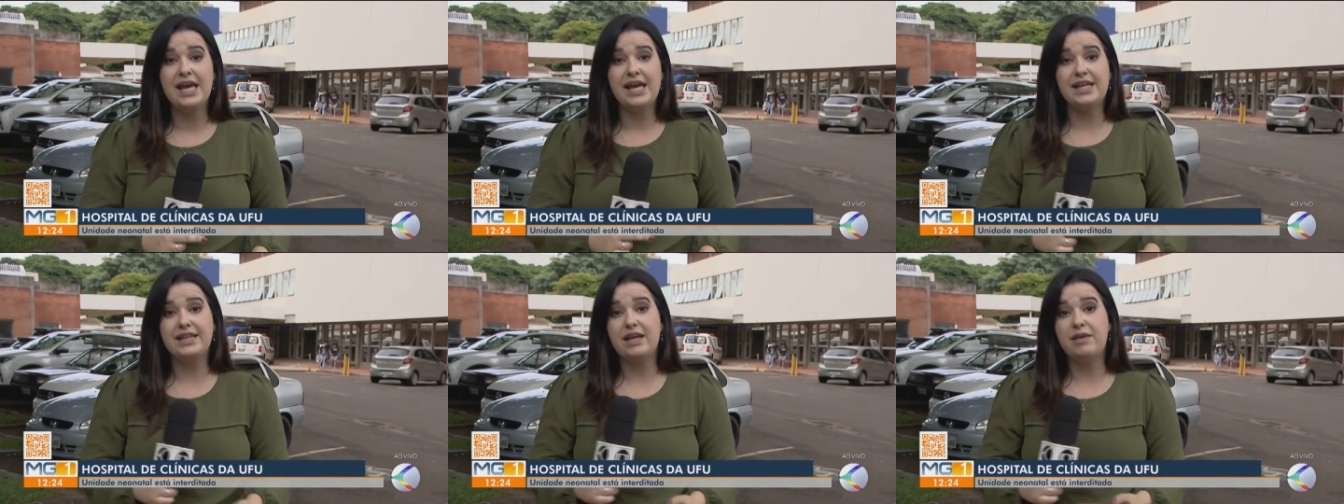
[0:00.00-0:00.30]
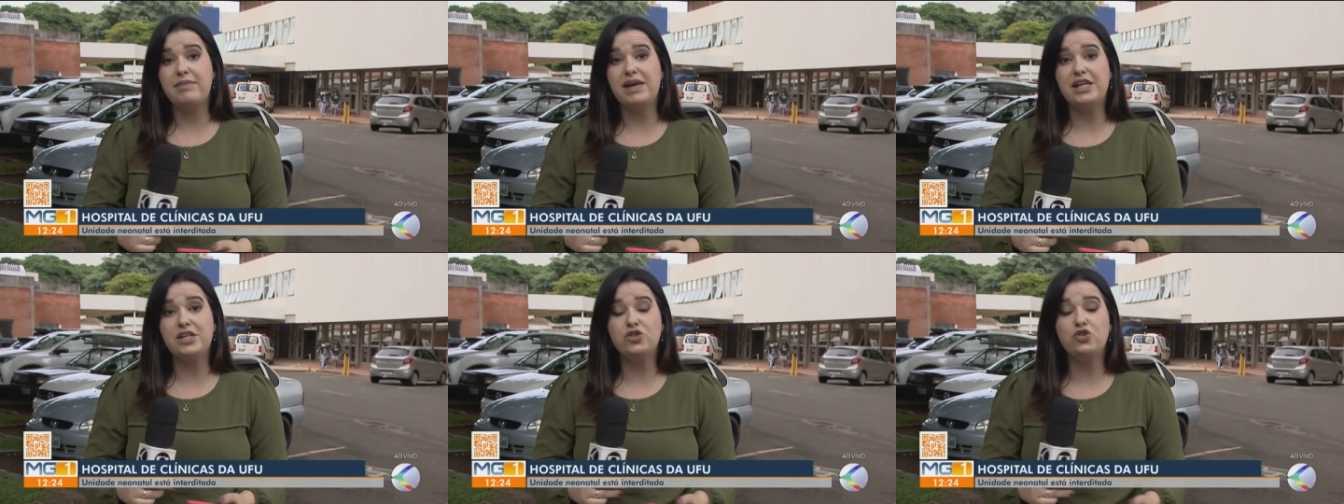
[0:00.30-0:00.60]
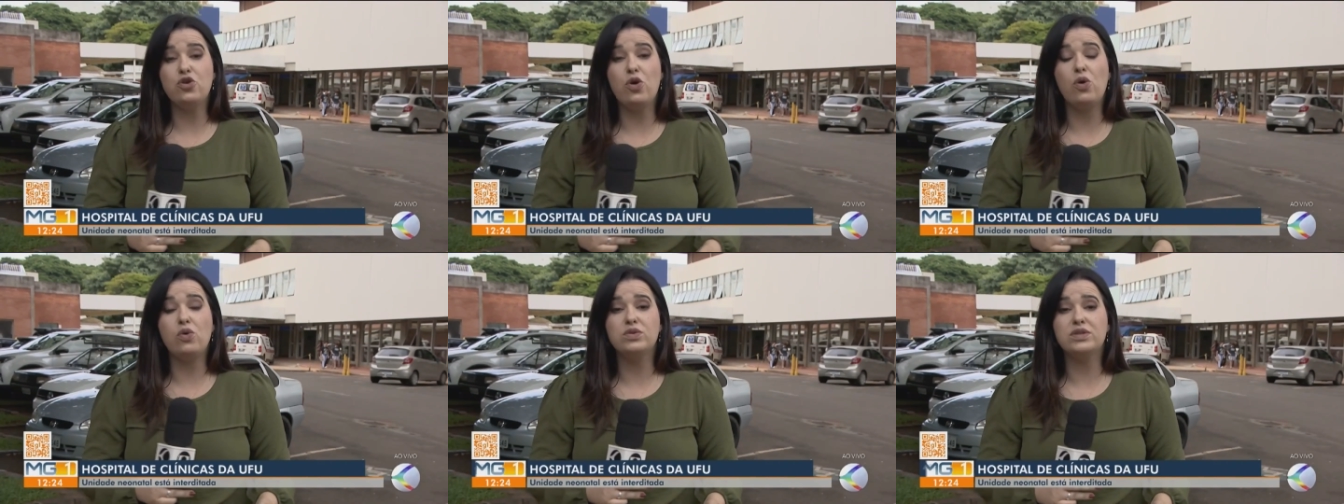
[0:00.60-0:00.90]
e também
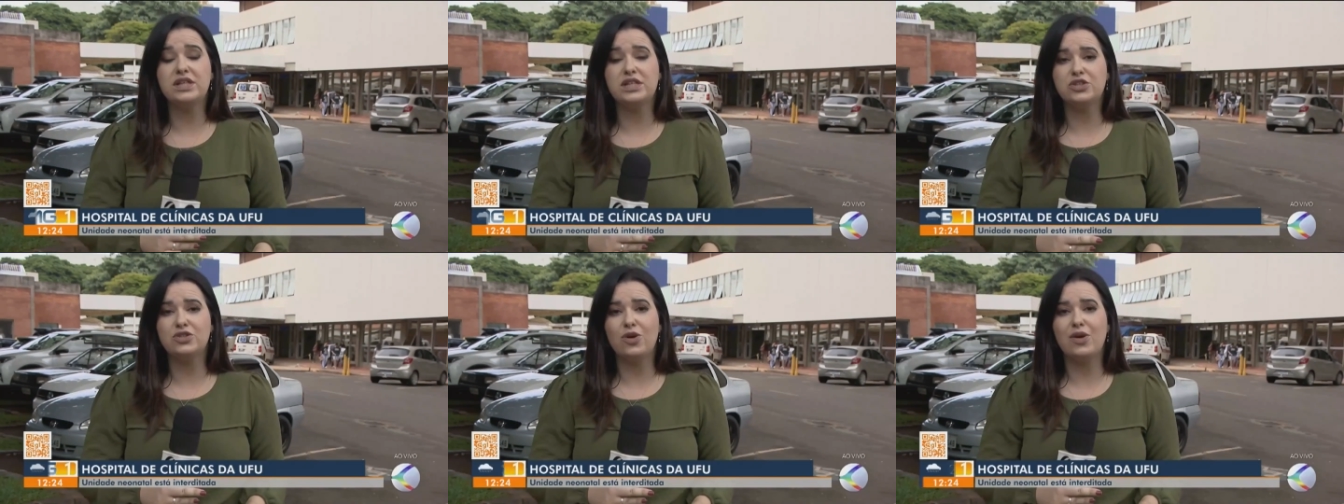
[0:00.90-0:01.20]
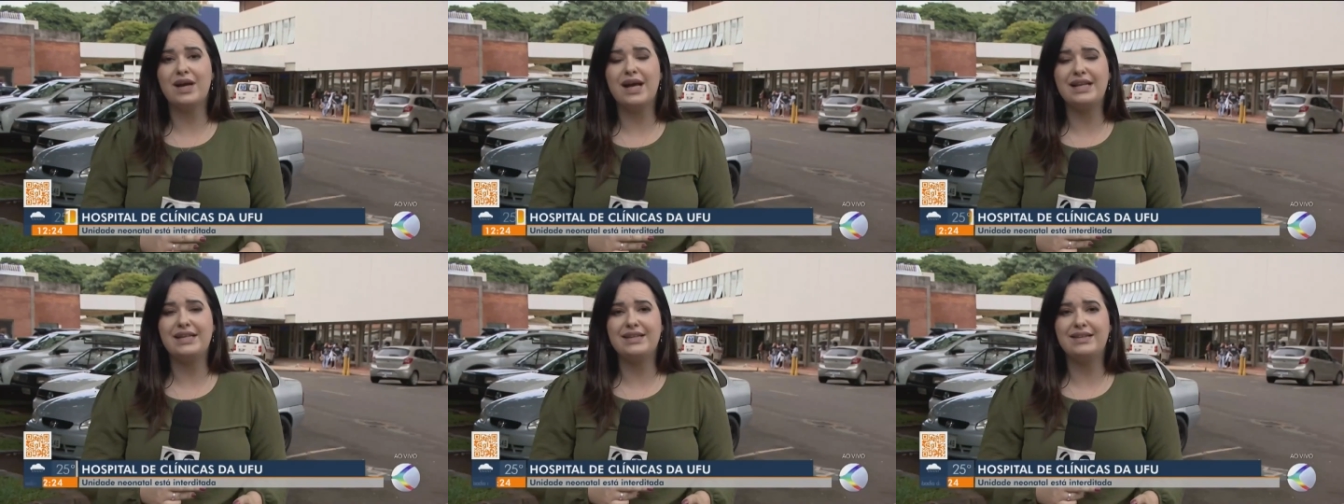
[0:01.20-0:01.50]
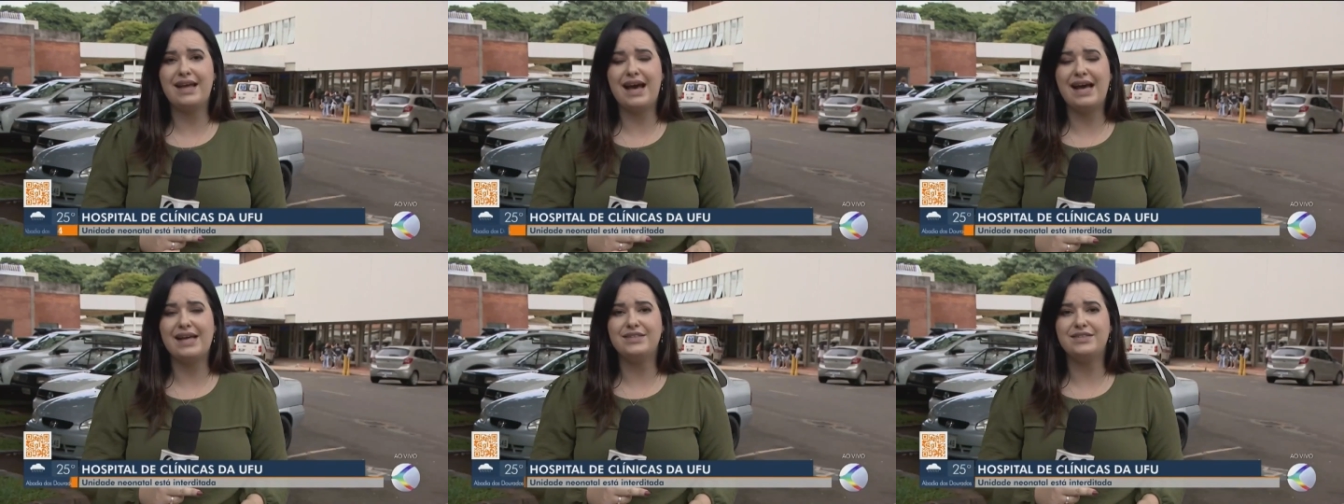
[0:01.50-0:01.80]
de outras
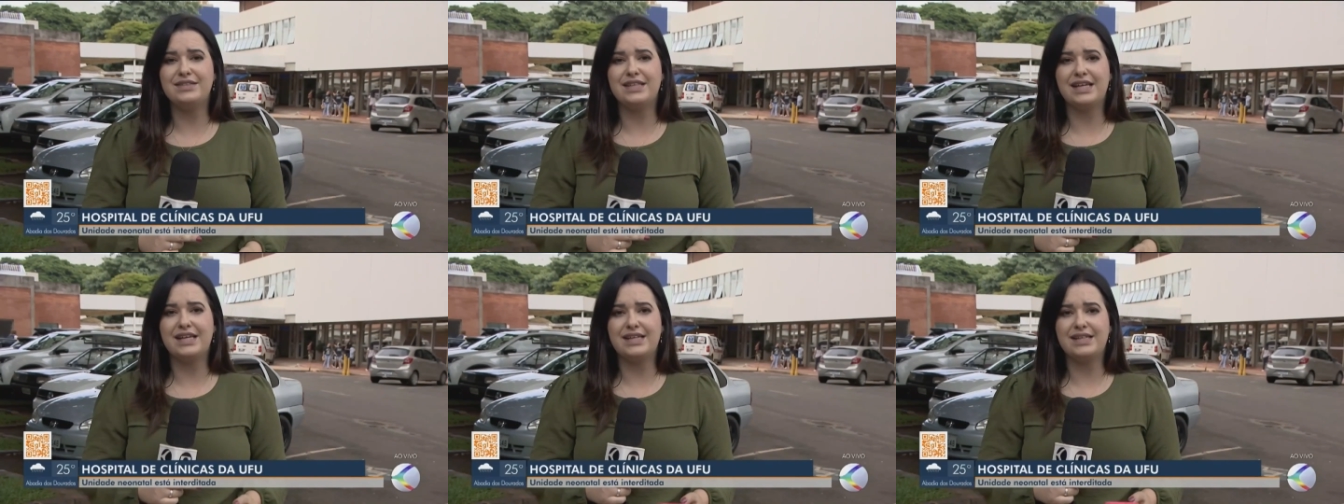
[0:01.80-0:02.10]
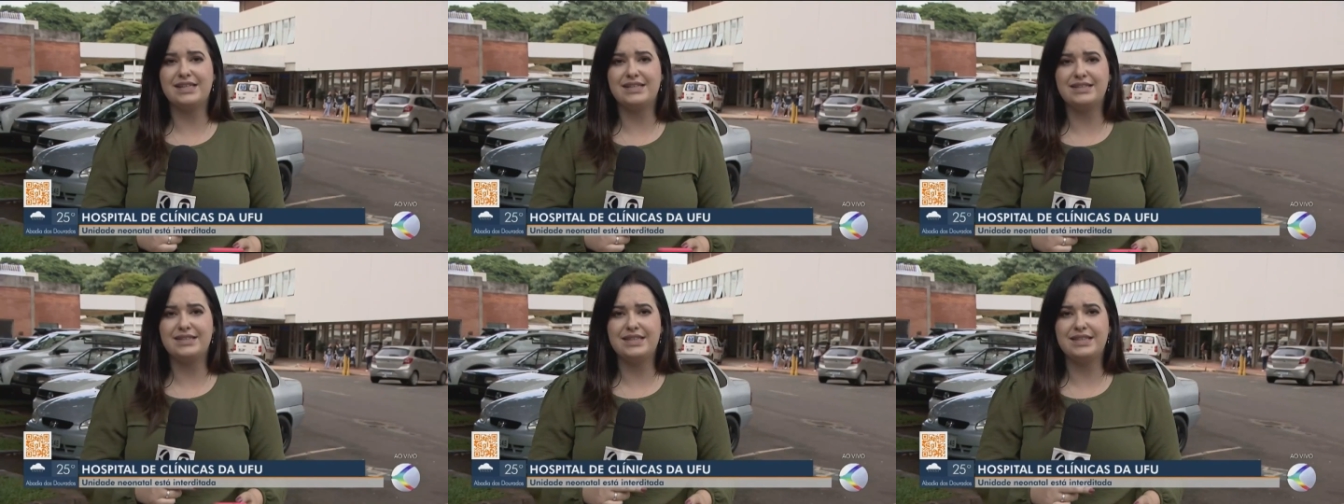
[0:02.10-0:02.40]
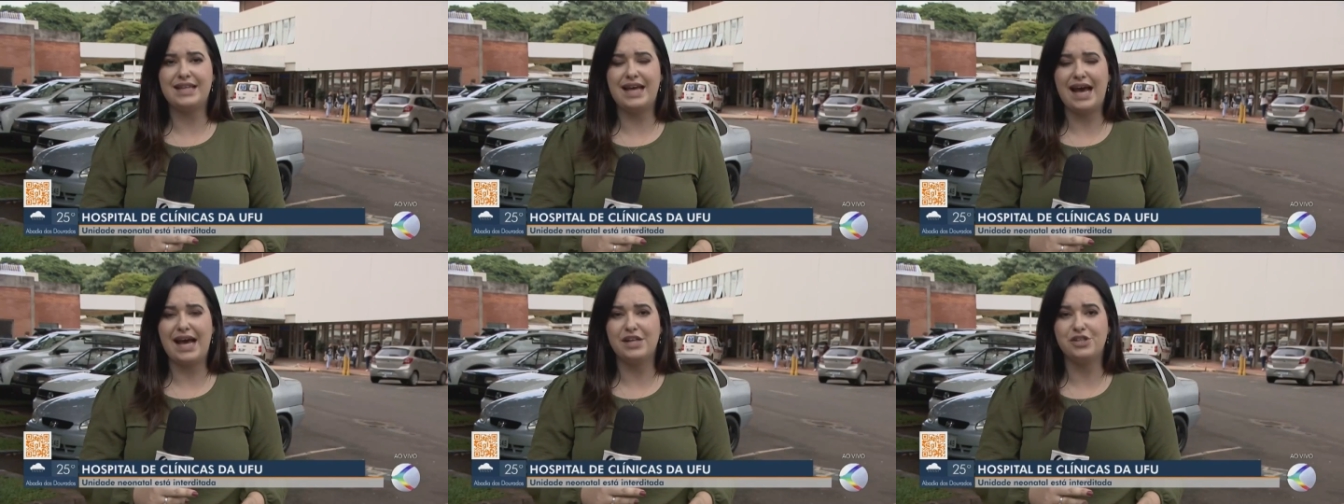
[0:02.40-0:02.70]
localidades aqui da
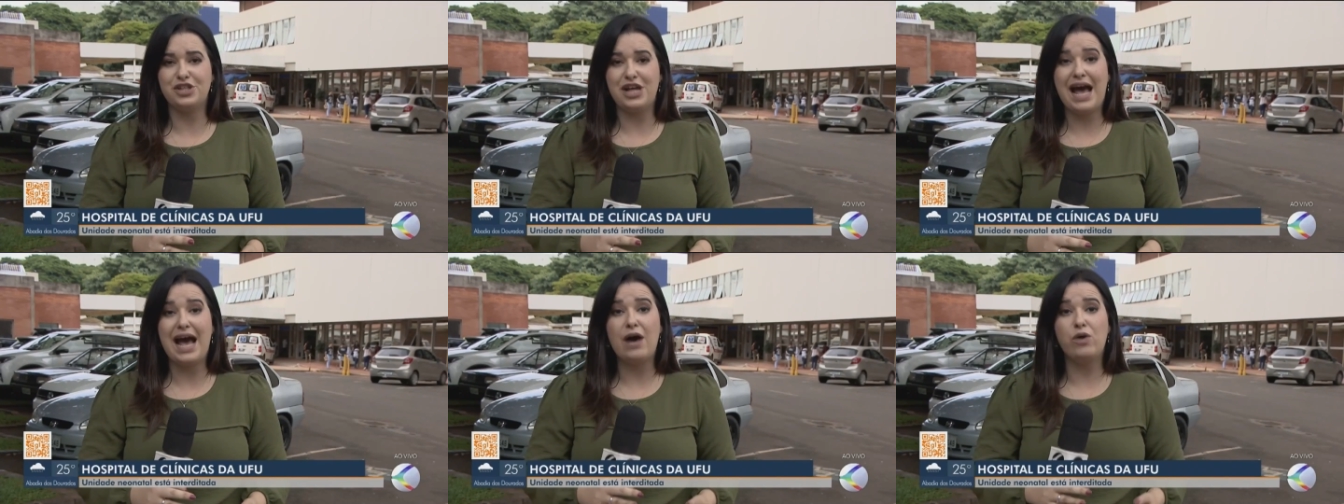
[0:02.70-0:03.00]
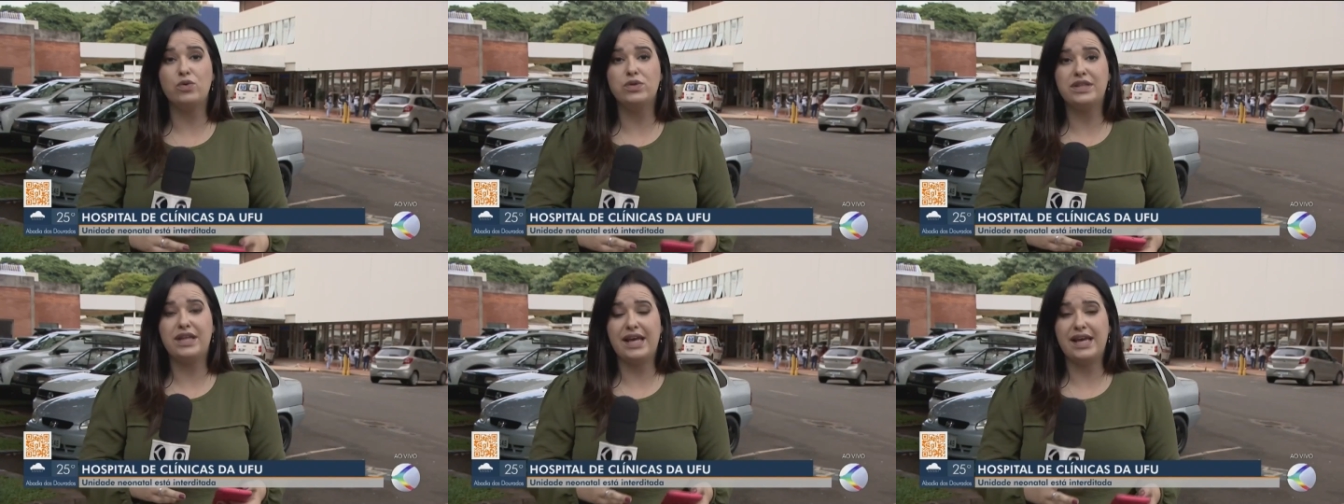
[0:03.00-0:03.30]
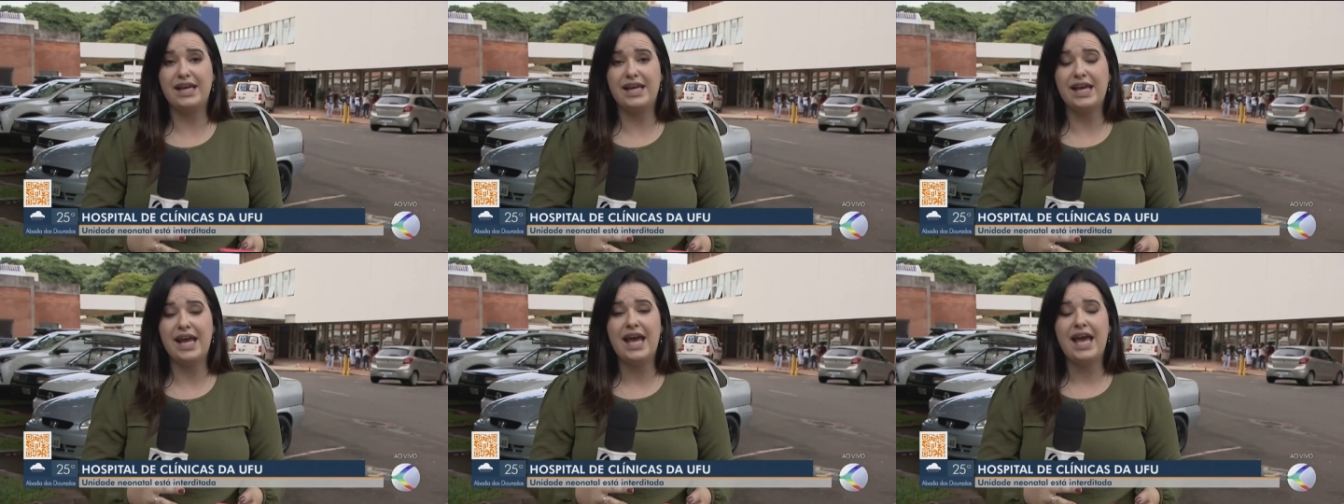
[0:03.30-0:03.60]
cidade. A
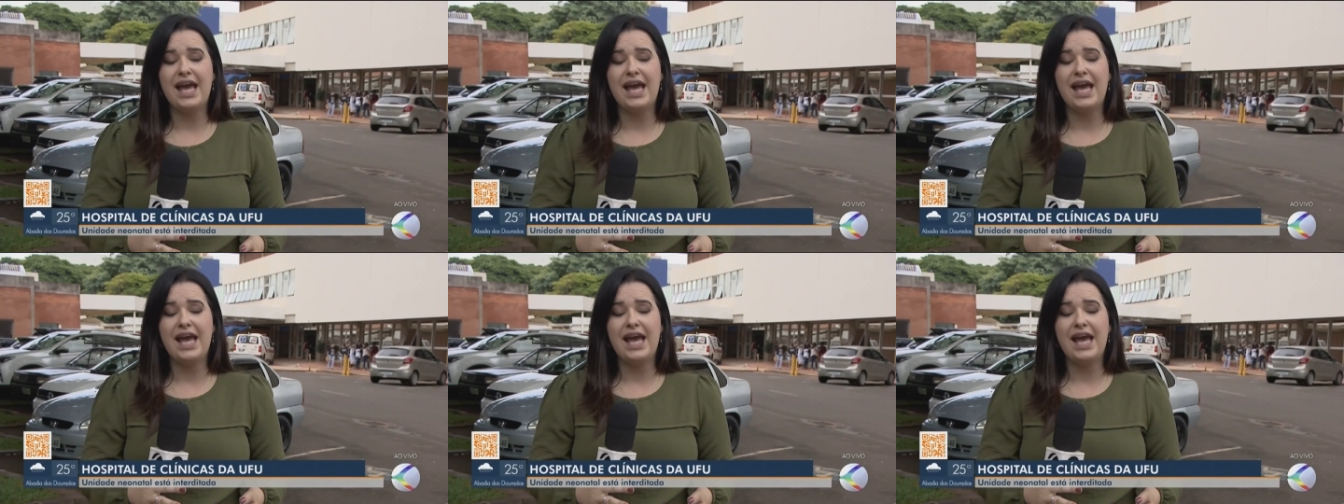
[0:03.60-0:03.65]
UTI